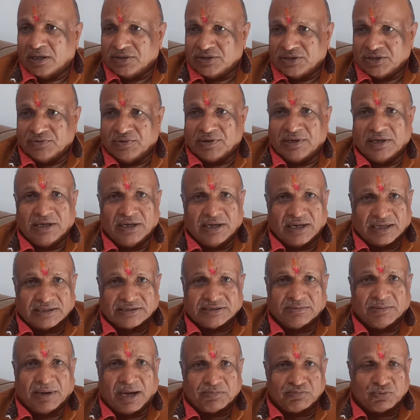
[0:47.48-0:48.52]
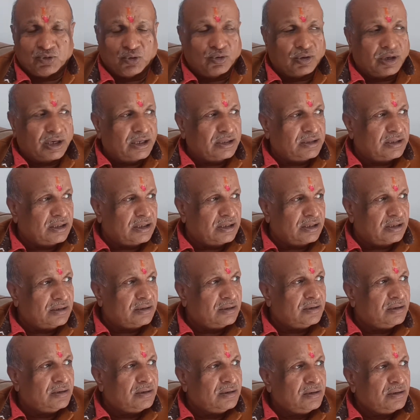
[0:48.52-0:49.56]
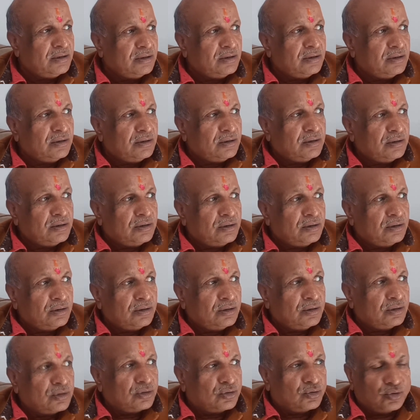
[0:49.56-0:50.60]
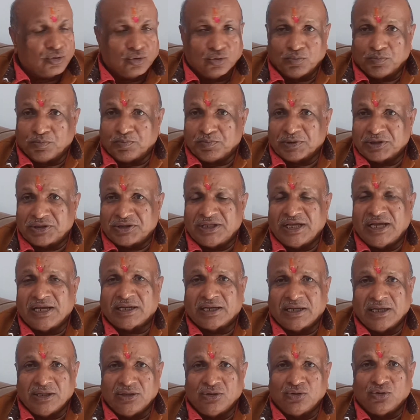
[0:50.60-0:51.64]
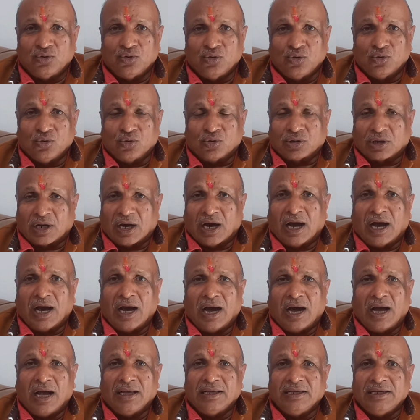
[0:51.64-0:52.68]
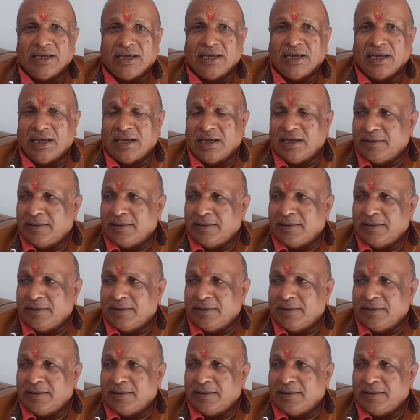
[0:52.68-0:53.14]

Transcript: जीवन लीला समाप्त हो गई थी तो प्रत्येक हिंदू का ये